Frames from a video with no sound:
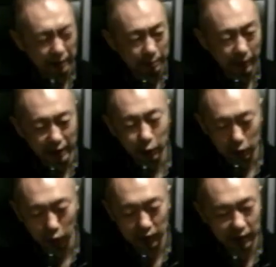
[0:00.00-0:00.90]
まあ2音
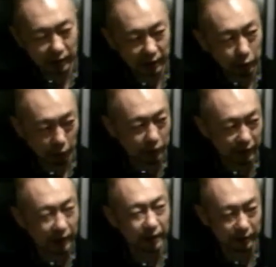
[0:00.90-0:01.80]
同時に
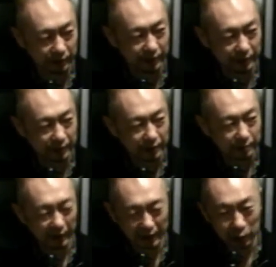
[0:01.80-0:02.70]
出せるっていう。2
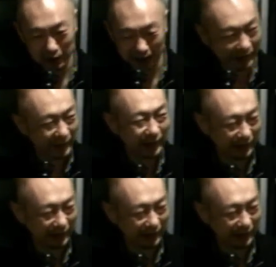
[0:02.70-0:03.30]
音しか出せない